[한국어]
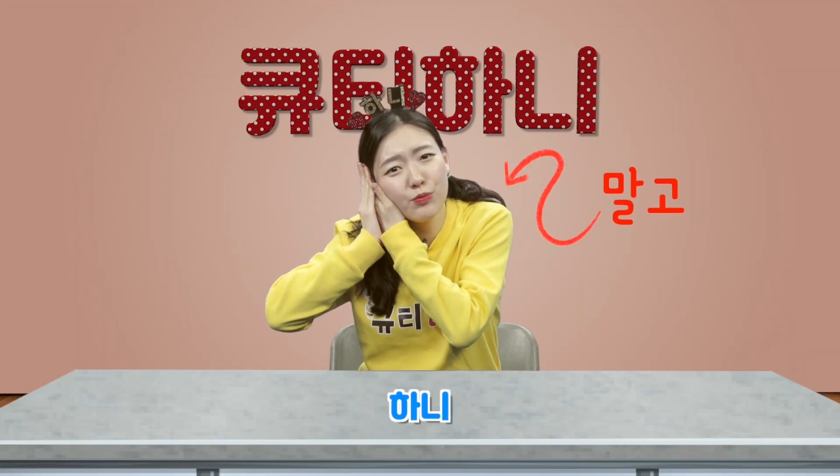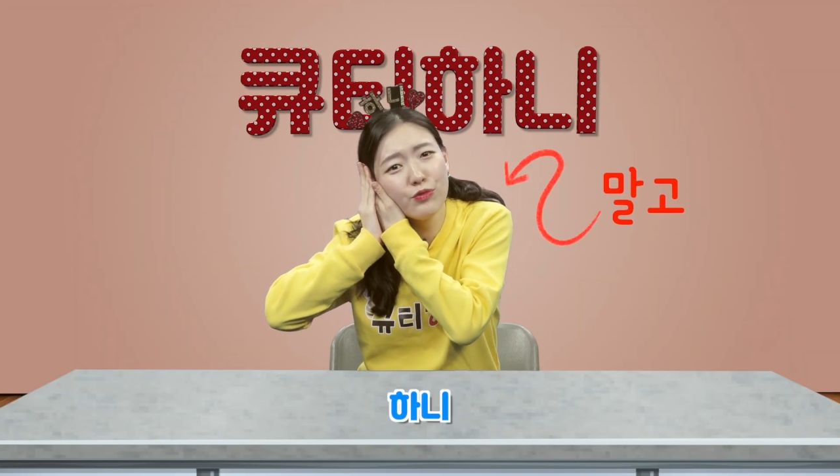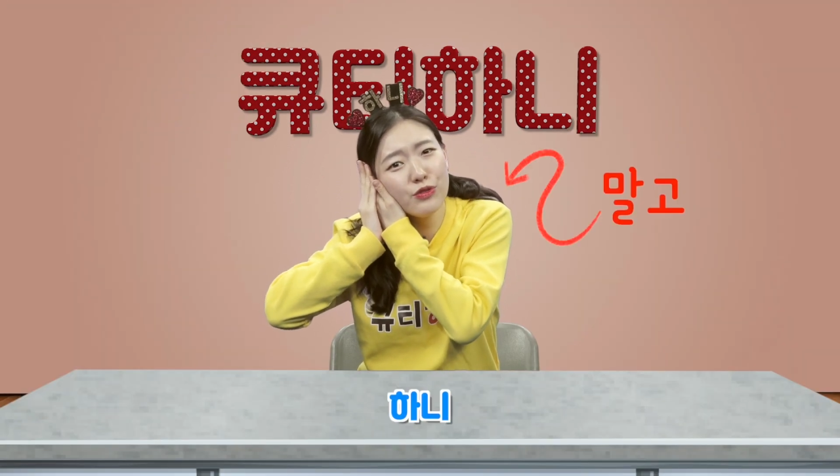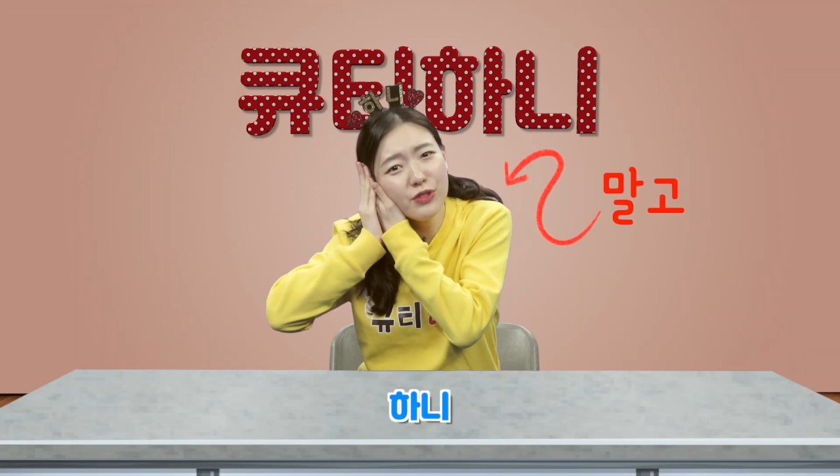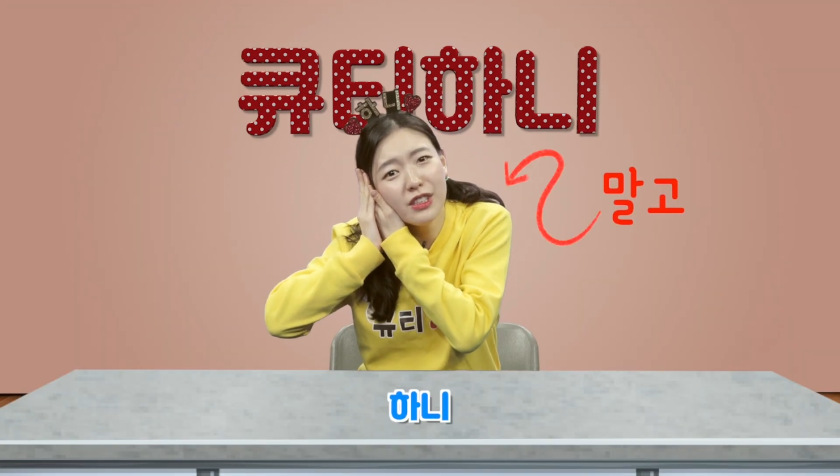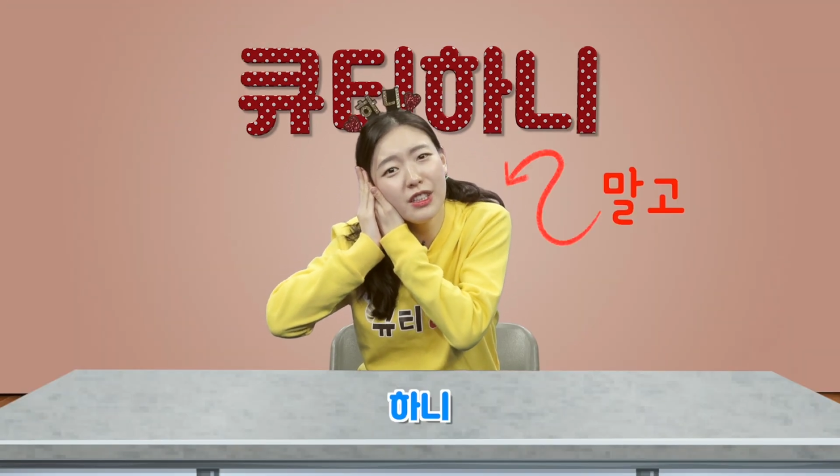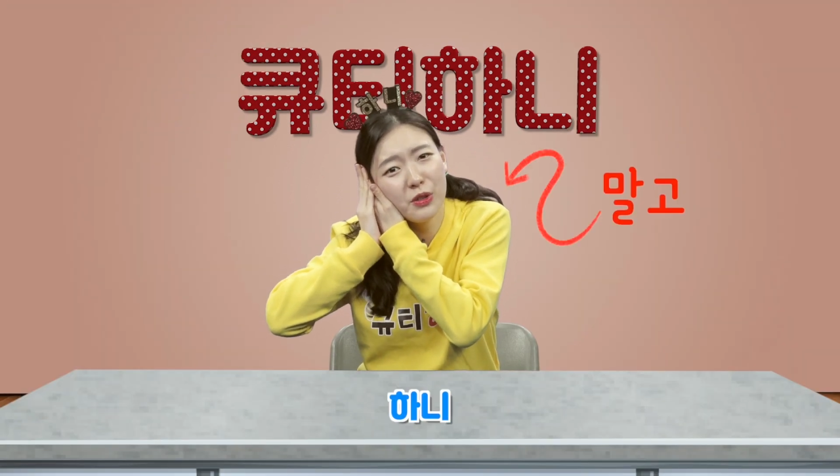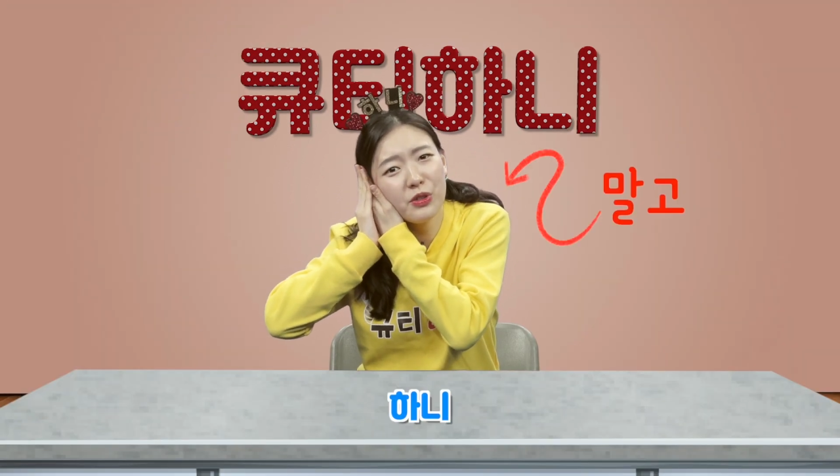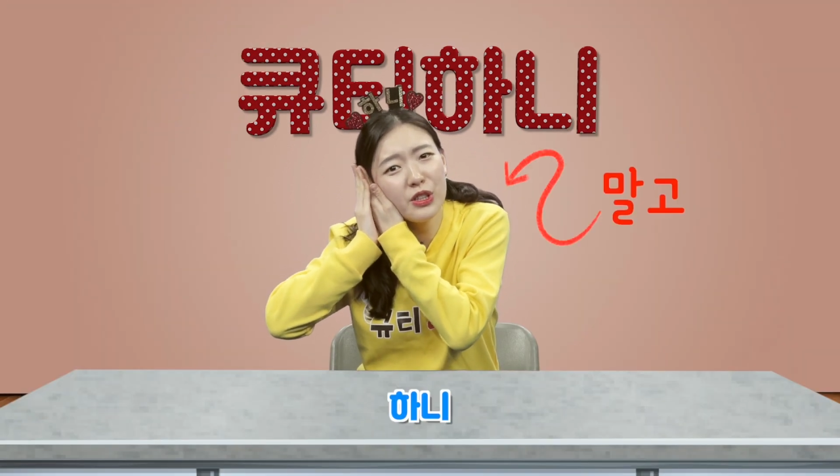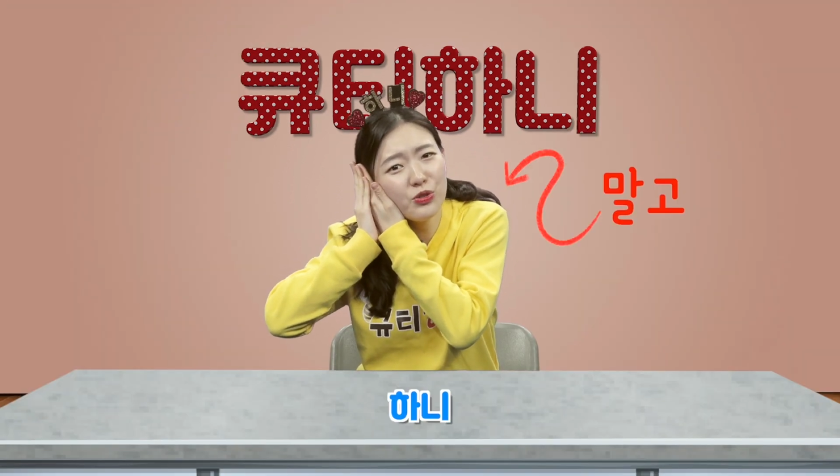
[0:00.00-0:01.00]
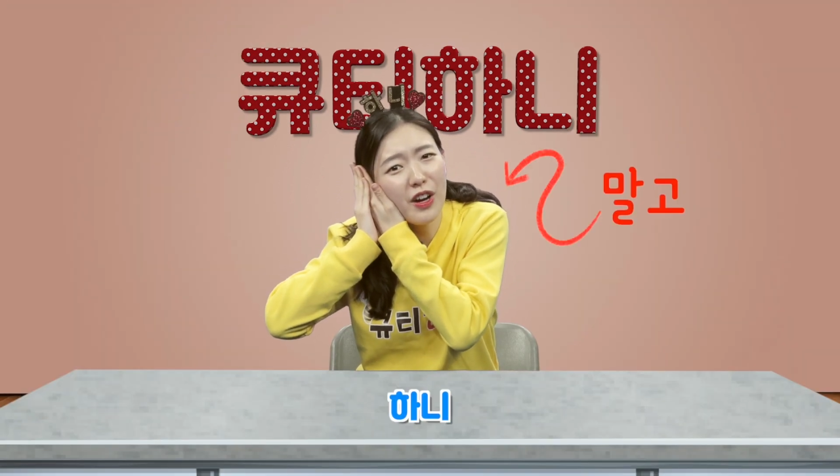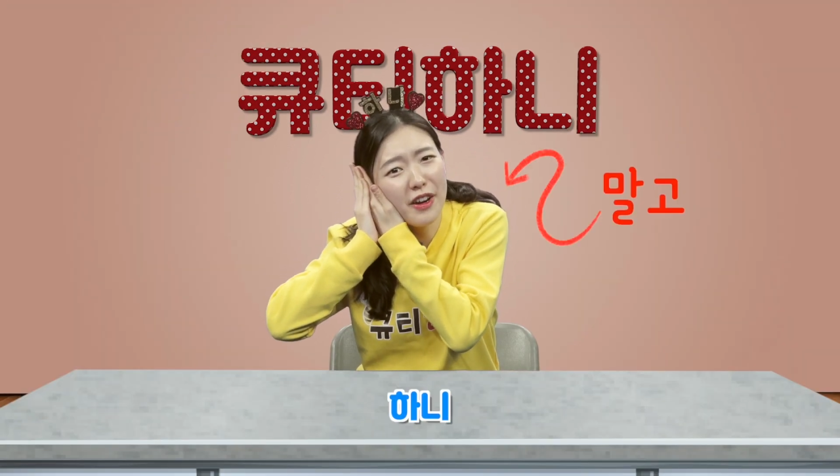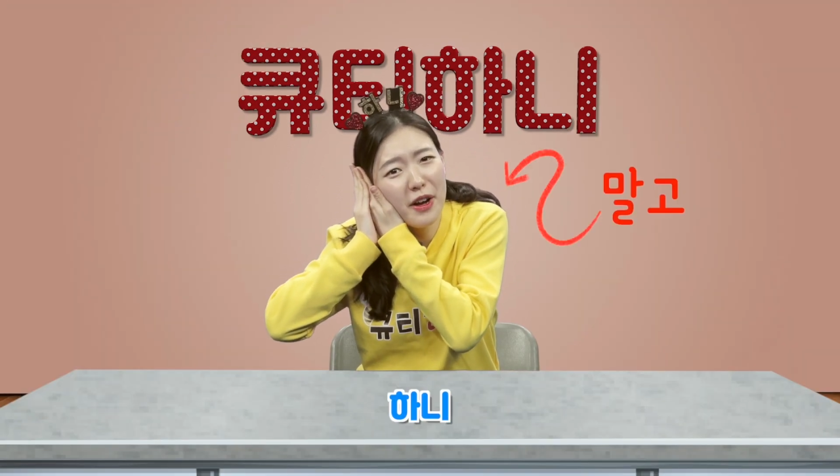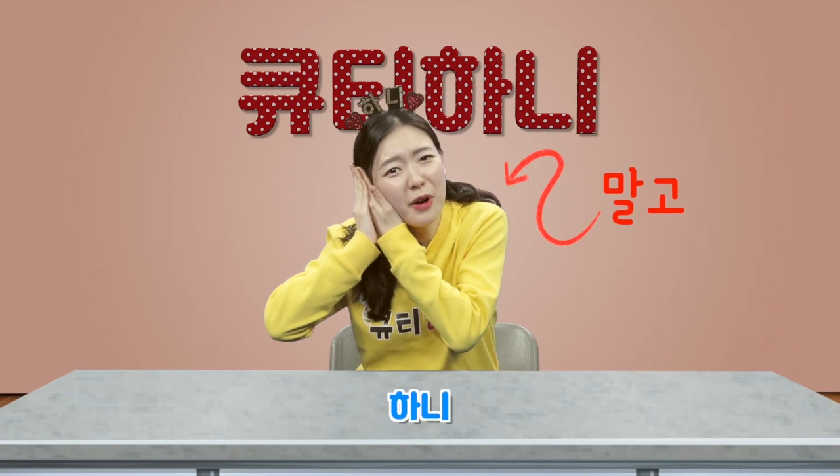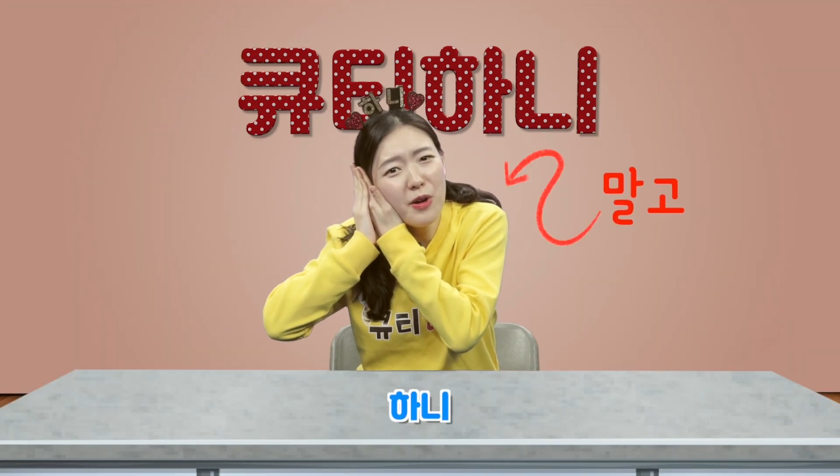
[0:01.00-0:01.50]
무슨 일이 일어난 줄
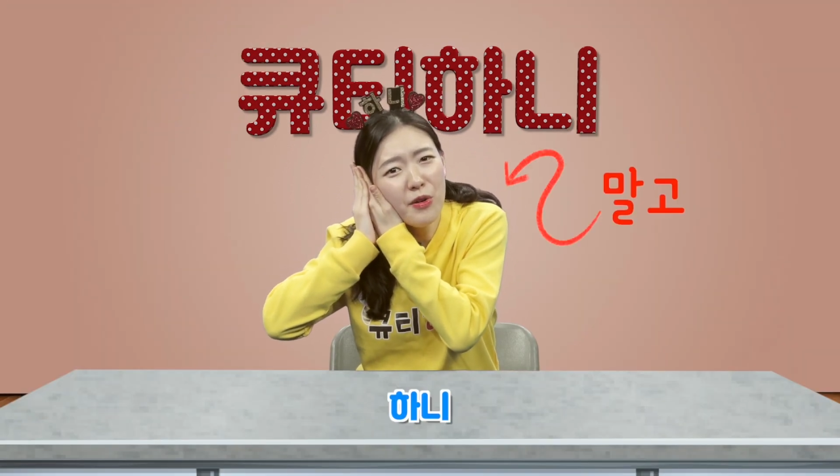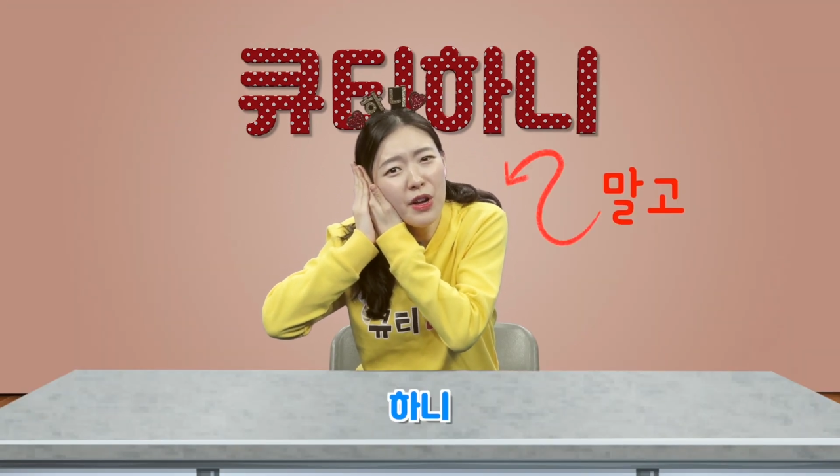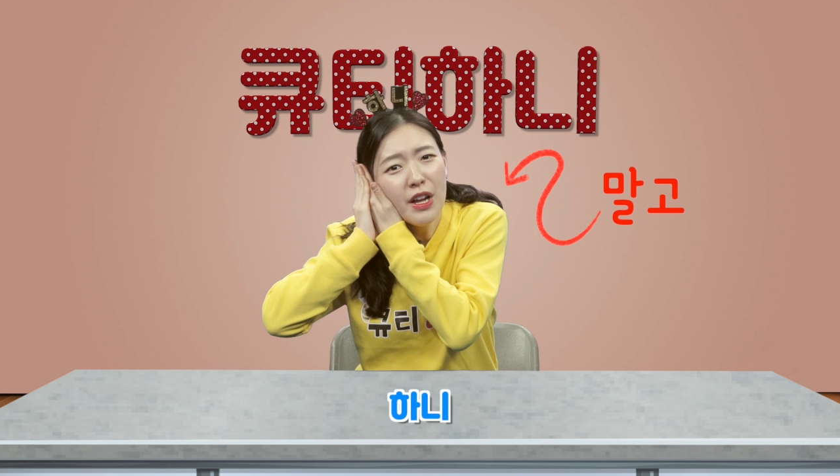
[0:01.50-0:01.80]
알아요?